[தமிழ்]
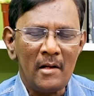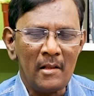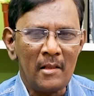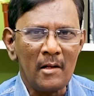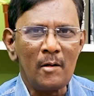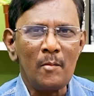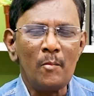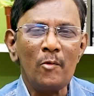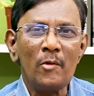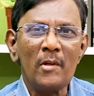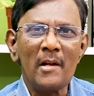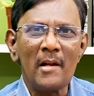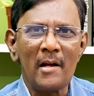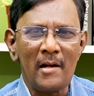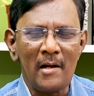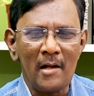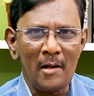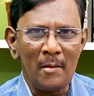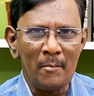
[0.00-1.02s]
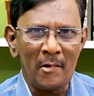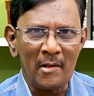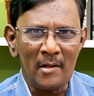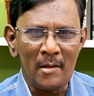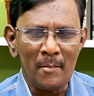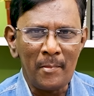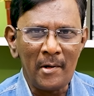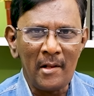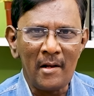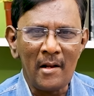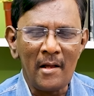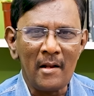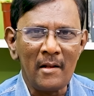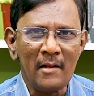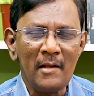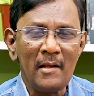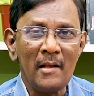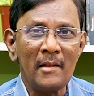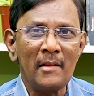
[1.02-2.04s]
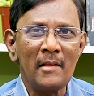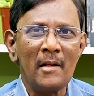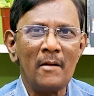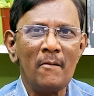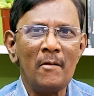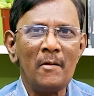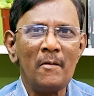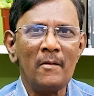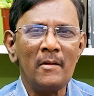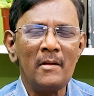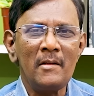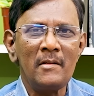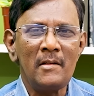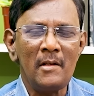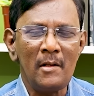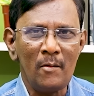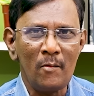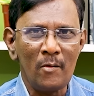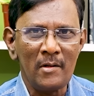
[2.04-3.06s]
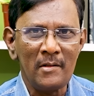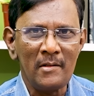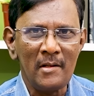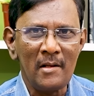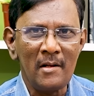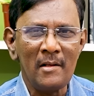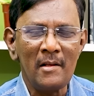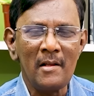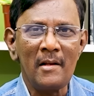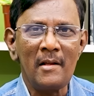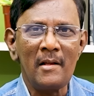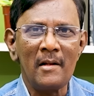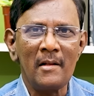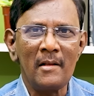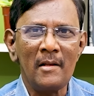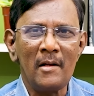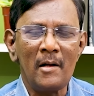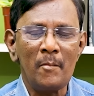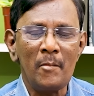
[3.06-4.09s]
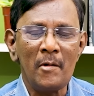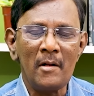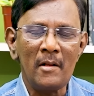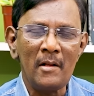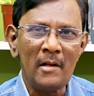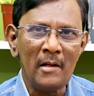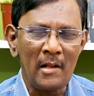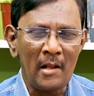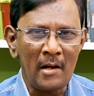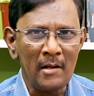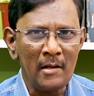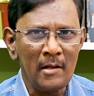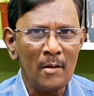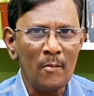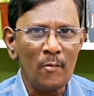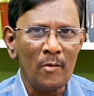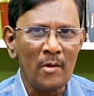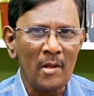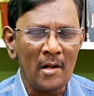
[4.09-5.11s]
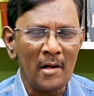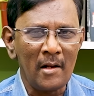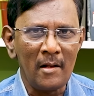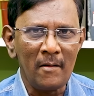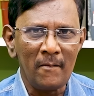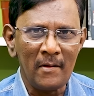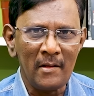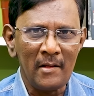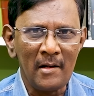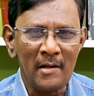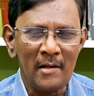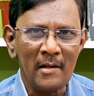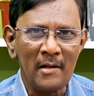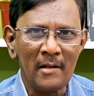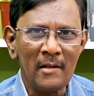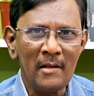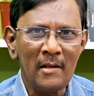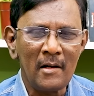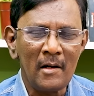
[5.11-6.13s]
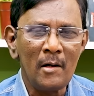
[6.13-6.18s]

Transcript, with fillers: இதற்கு முந்தின காலம் அது எப்படிலாம் இருந்து எந்த அளவுக்கு வந்து சீர்குலைஞ்சி இருந்திருக்கிறது அப்படின்றதுக்கு நிறைய உதாரணங்கள் வந்திருக்கிறது